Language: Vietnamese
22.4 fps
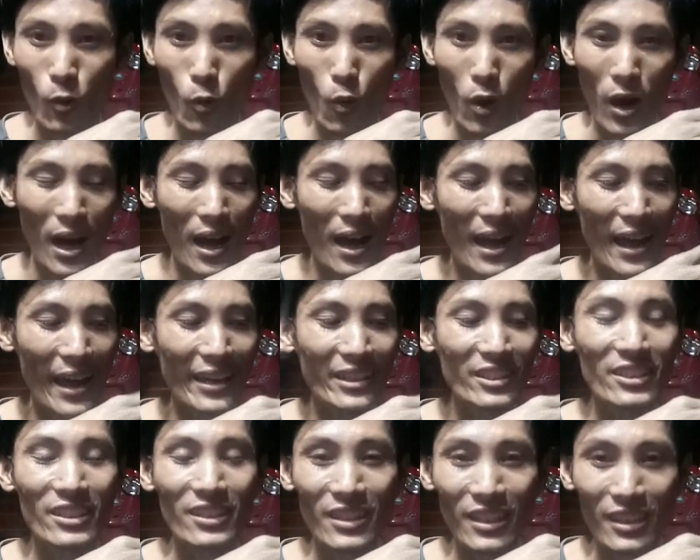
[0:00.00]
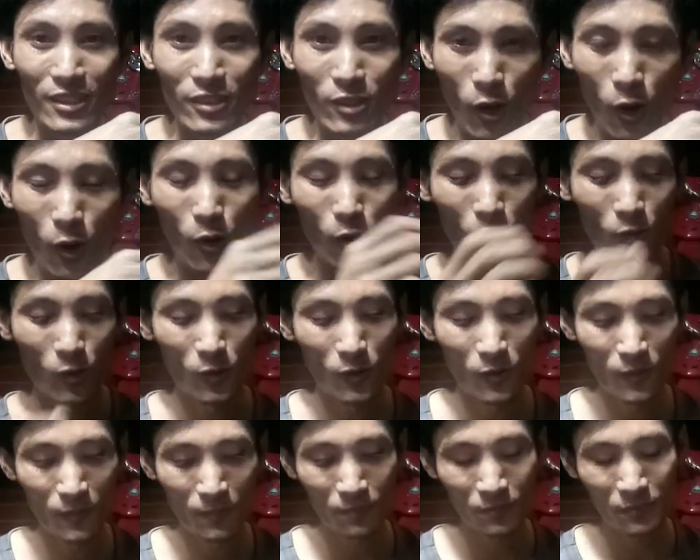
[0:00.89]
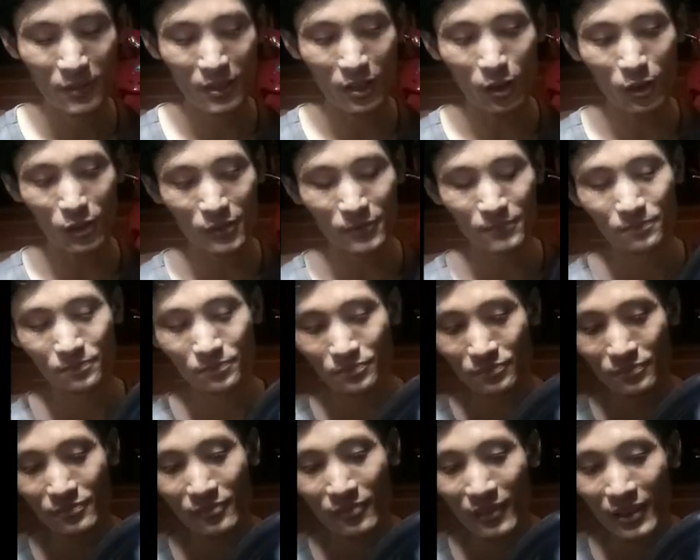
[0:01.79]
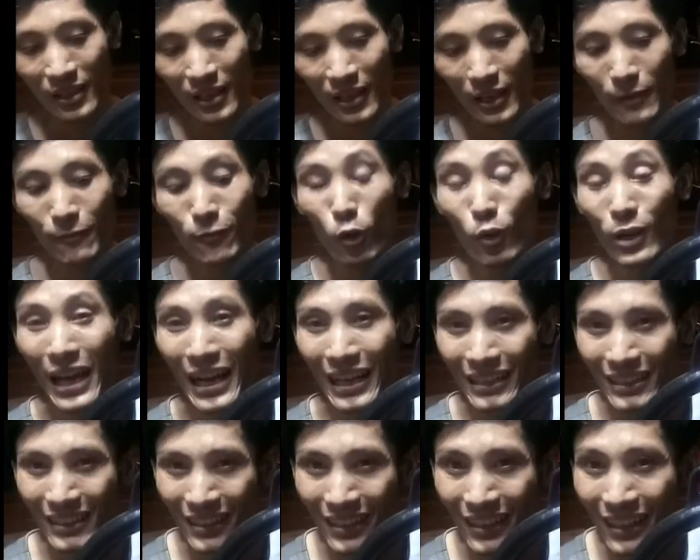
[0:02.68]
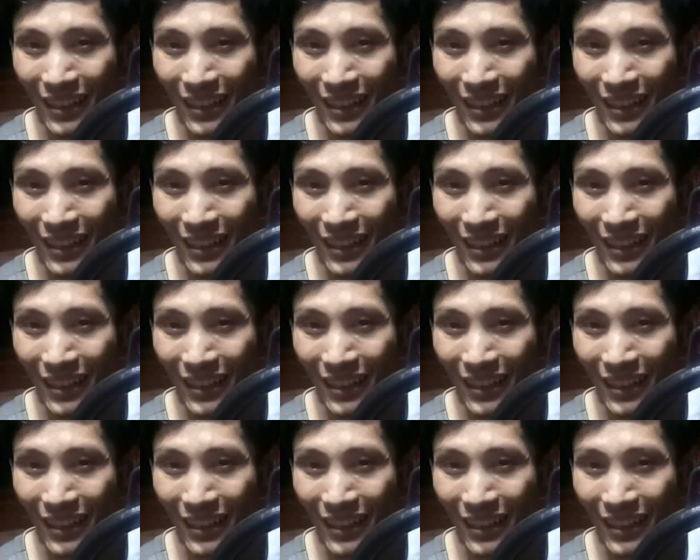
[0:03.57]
của SCT vô, rồi cái vô năng